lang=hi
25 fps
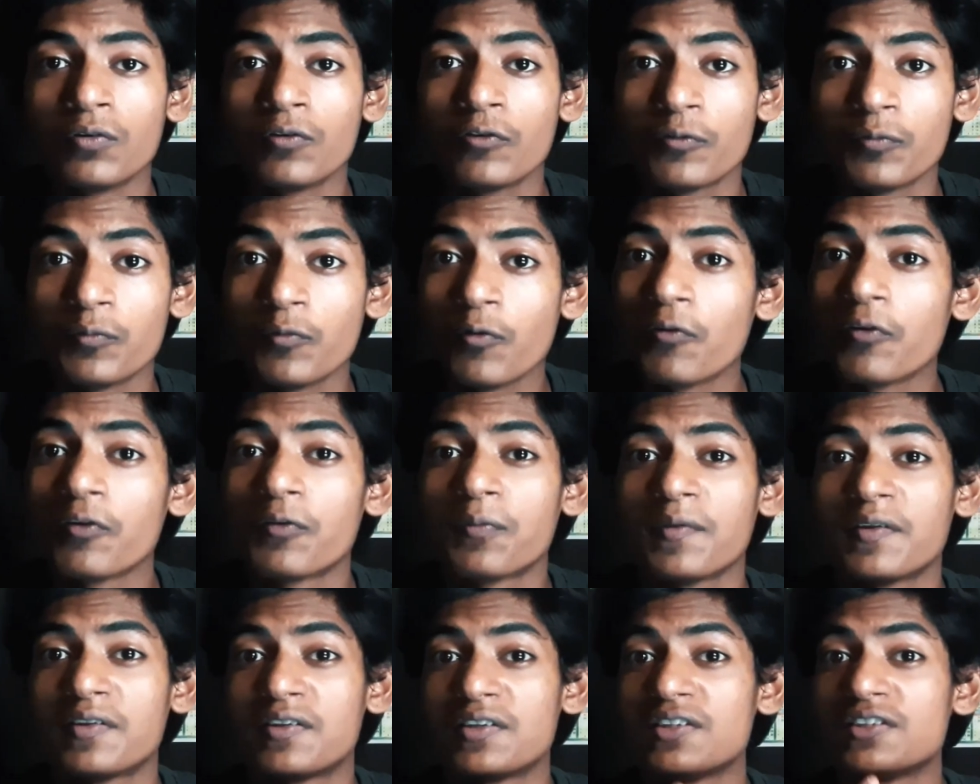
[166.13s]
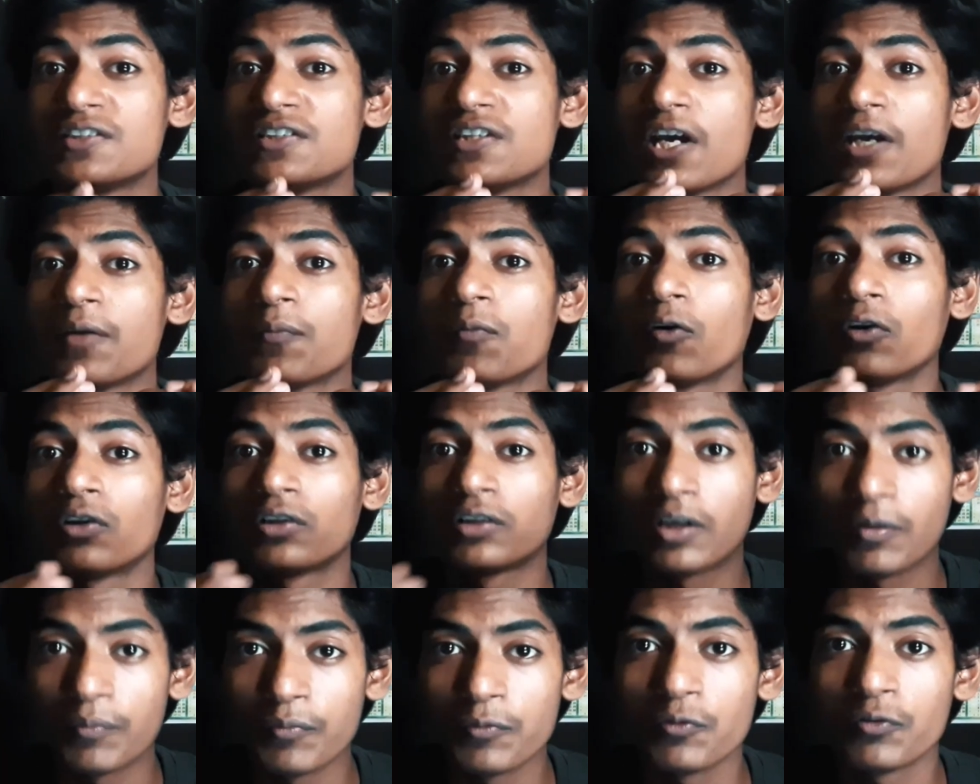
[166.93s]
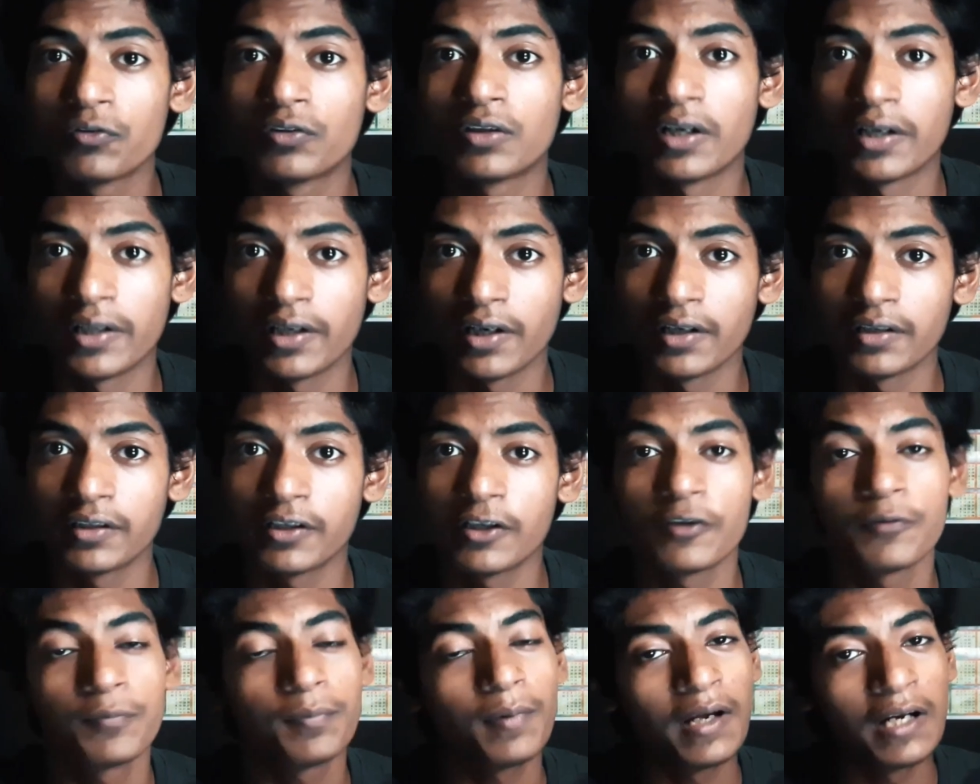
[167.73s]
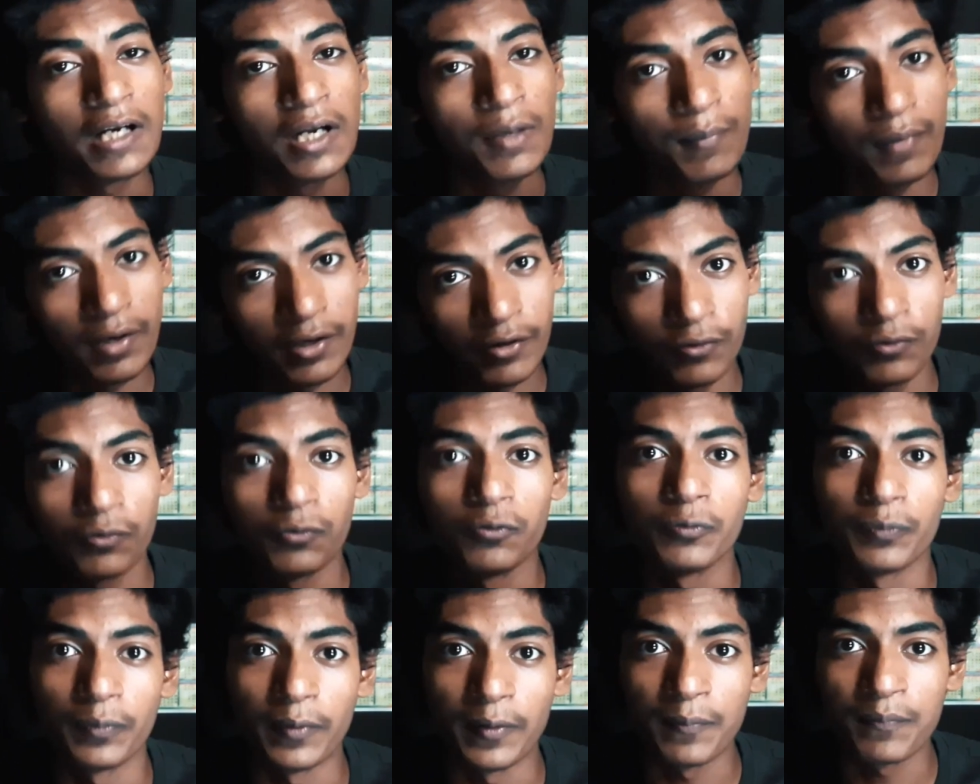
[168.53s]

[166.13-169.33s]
उस मूवीज में सीजीआई बहुत कम यूज़ करे गए थे स्पाइडरमैन सूट